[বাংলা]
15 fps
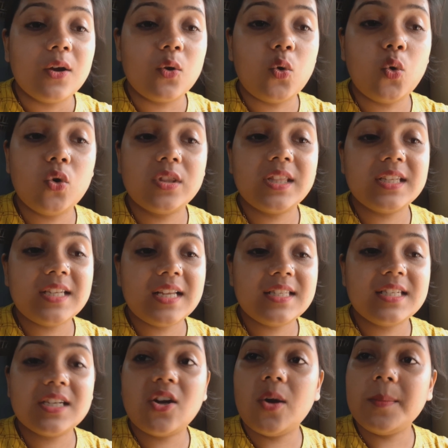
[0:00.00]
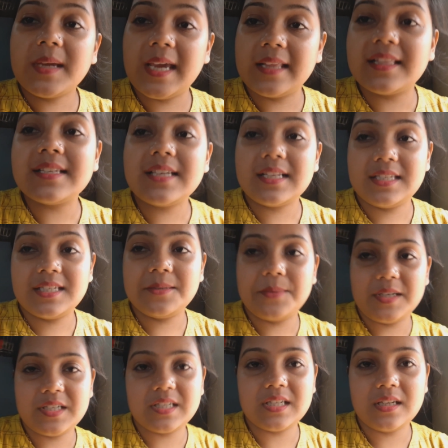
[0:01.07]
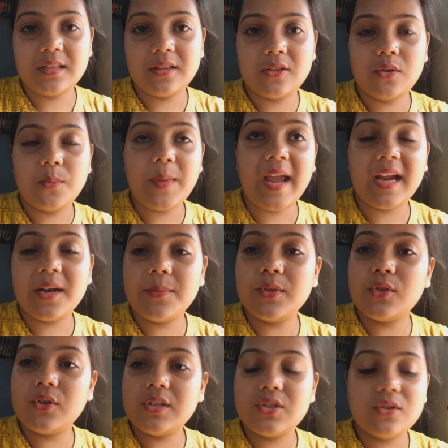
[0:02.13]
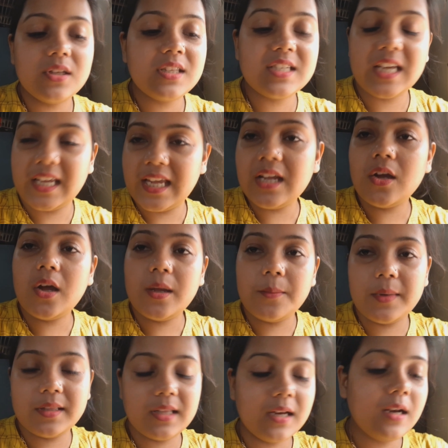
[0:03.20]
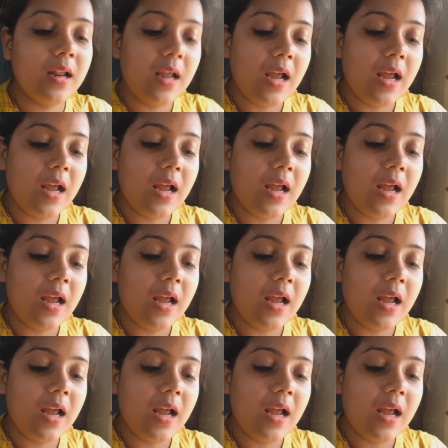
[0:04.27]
ঘুরতে যাচ্ছি কম খেতে যাচ্ছি বেশি তো ব্যাগের ভেতরে যদি চেকিং হয় আমাদের